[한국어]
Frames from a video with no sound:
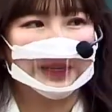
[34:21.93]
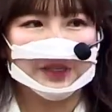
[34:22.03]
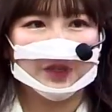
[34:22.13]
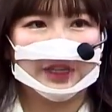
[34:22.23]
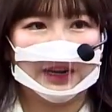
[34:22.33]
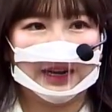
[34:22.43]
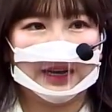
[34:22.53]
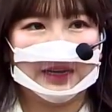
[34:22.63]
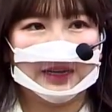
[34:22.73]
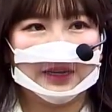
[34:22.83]
완전히 달라.
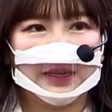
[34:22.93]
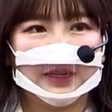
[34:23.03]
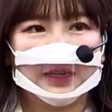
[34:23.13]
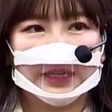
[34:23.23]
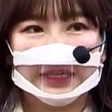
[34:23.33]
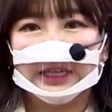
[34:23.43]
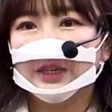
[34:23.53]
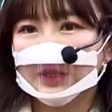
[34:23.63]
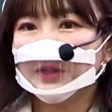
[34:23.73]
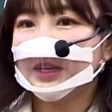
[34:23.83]

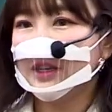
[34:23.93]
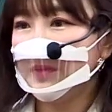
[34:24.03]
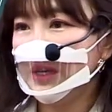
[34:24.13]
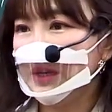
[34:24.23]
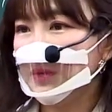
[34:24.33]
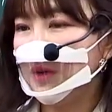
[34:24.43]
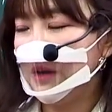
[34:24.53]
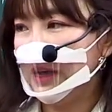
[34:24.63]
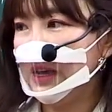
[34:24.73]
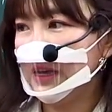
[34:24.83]
선생님이
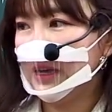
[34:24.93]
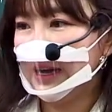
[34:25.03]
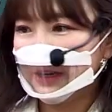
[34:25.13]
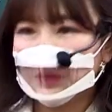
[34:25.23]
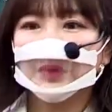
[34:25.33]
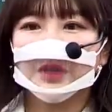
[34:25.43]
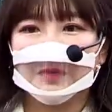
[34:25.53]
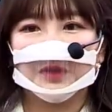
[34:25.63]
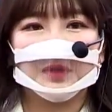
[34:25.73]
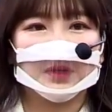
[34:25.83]
원래 학교
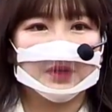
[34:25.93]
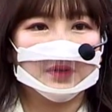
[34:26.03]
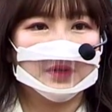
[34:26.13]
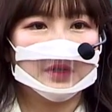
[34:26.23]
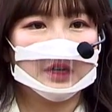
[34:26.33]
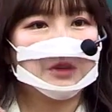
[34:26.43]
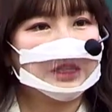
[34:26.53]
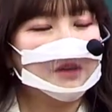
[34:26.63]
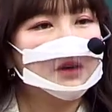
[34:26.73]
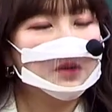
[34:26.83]
생이었어 제가 여기
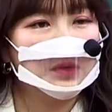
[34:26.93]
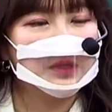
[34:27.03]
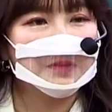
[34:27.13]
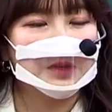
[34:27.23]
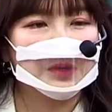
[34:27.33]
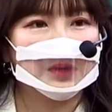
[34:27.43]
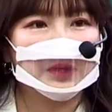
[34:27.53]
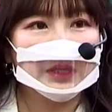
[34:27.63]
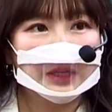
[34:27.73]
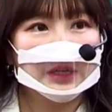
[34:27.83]
세화여고
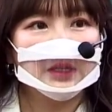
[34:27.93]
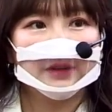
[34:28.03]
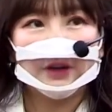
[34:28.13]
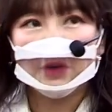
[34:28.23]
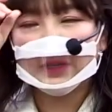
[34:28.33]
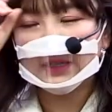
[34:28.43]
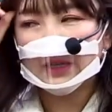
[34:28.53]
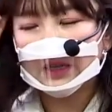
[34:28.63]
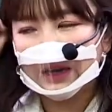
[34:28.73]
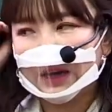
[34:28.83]
선생님이었었거든. 세화여고
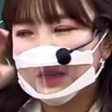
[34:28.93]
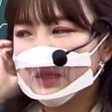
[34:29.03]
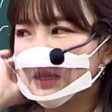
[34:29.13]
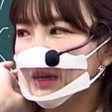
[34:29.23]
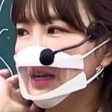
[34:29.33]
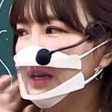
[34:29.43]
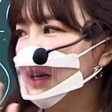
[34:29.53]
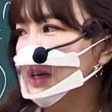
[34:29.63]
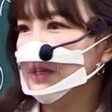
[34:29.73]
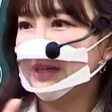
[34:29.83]
학생들을 가르치다가
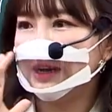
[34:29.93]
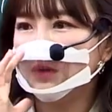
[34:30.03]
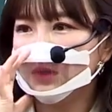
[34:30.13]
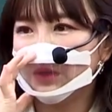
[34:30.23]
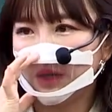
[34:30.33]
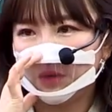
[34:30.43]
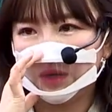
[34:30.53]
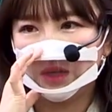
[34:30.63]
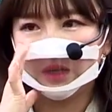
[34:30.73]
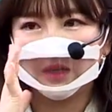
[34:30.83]
이제 학원으로
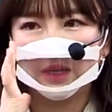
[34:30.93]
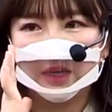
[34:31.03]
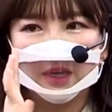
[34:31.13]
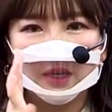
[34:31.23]
나오게 됐는데